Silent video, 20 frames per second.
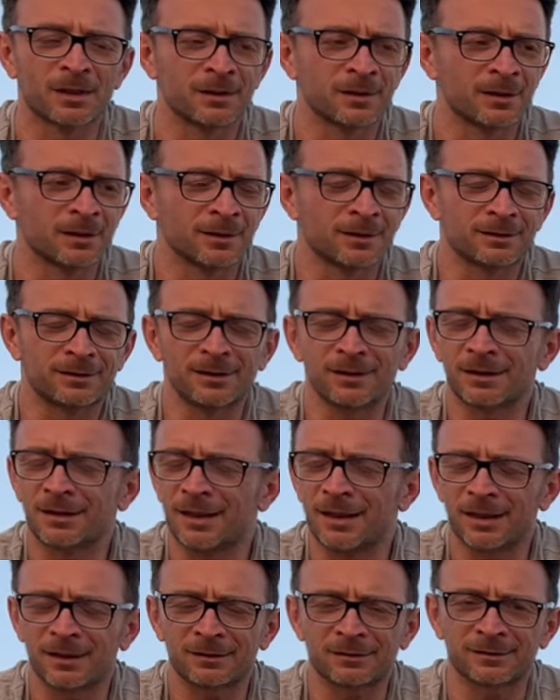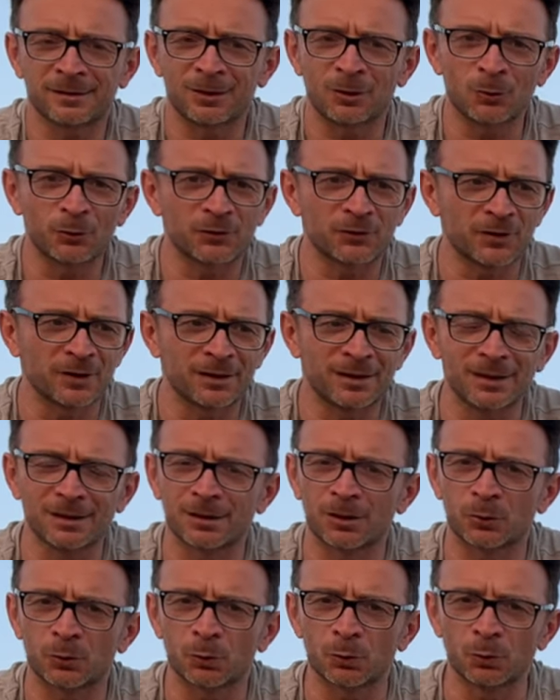sì, le altre le ho sentite
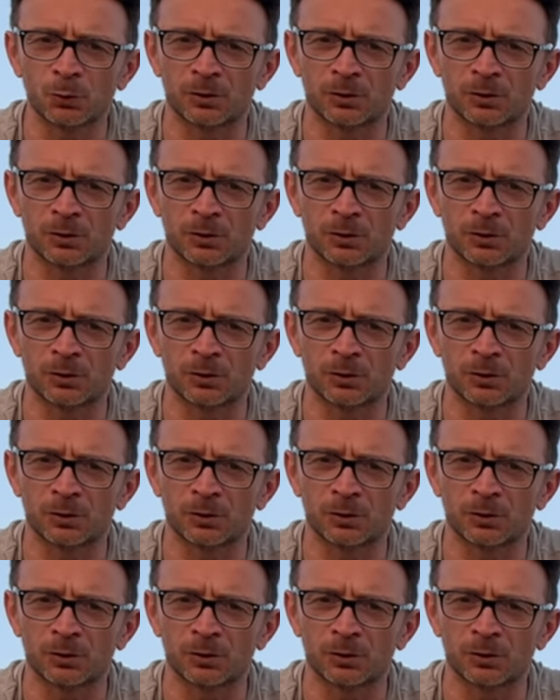tutte,